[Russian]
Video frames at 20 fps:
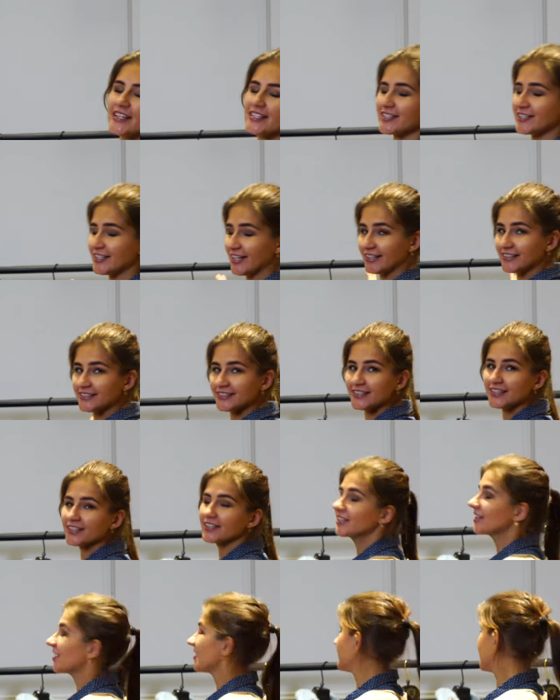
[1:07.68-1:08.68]

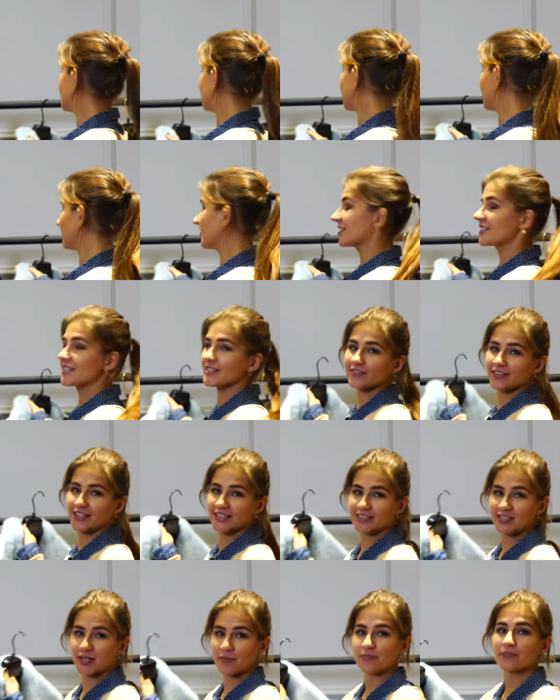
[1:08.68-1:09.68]
осеннее, красивого
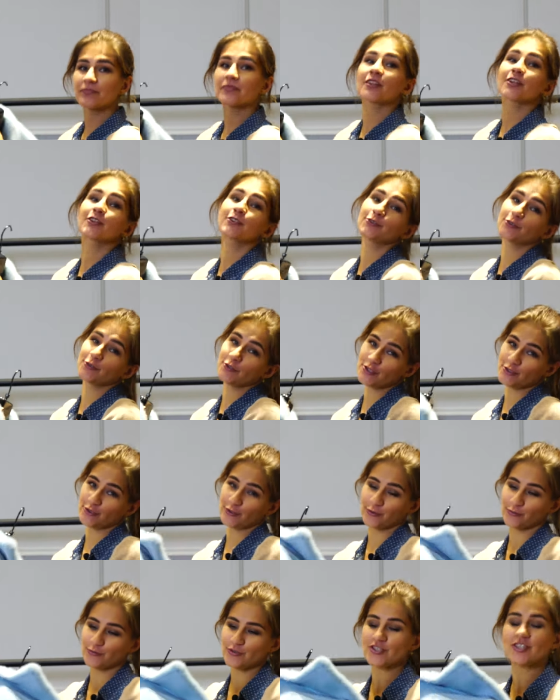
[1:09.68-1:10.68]
цвета, то,
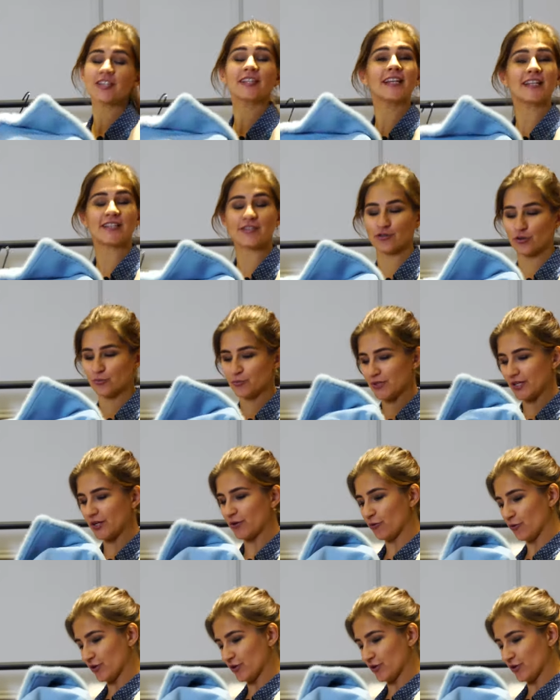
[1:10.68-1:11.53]
что нужно для теплой